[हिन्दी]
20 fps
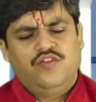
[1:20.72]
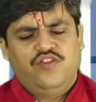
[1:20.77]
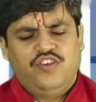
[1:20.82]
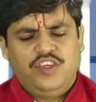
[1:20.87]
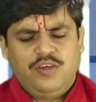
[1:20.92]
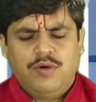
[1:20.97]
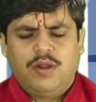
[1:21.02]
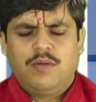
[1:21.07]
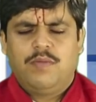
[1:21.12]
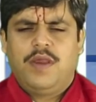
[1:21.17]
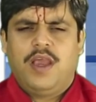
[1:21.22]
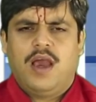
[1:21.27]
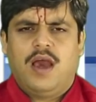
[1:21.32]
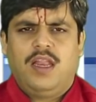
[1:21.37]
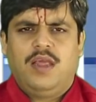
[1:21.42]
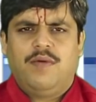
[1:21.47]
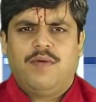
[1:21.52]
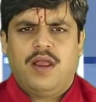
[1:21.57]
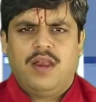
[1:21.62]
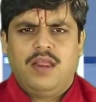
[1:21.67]
जीवन में
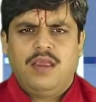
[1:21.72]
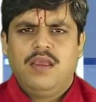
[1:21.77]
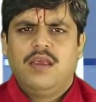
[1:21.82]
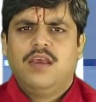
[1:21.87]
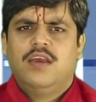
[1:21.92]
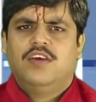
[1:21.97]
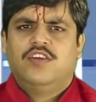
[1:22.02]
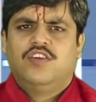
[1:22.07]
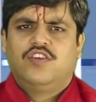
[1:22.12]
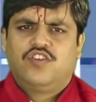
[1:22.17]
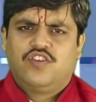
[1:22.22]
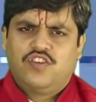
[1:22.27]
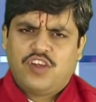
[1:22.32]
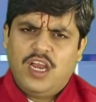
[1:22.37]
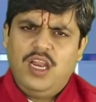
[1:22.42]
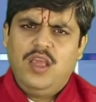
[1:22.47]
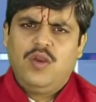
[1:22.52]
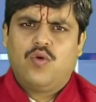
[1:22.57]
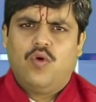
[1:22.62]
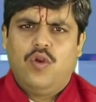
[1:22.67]
आने वाली
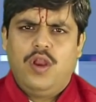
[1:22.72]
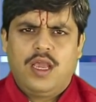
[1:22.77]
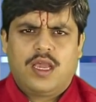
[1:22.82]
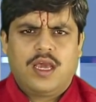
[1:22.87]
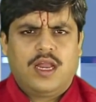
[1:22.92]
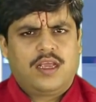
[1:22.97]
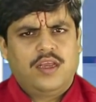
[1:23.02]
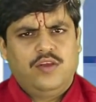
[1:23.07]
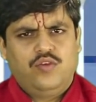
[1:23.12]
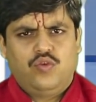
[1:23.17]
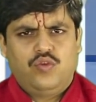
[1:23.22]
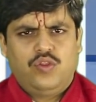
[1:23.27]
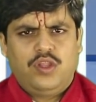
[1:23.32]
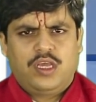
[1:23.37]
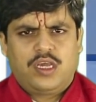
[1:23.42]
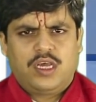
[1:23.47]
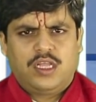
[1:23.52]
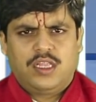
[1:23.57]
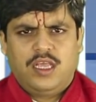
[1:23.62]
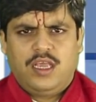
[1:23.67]
शनि को लेकर के जो
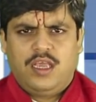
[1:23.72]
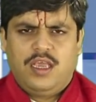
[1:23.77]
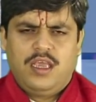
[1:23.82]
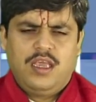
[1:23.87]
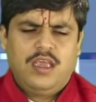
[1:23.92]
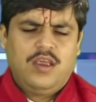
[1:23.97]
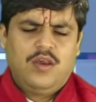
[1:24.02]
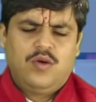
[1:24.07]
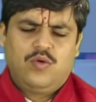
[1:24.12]
दिक्कतें हैं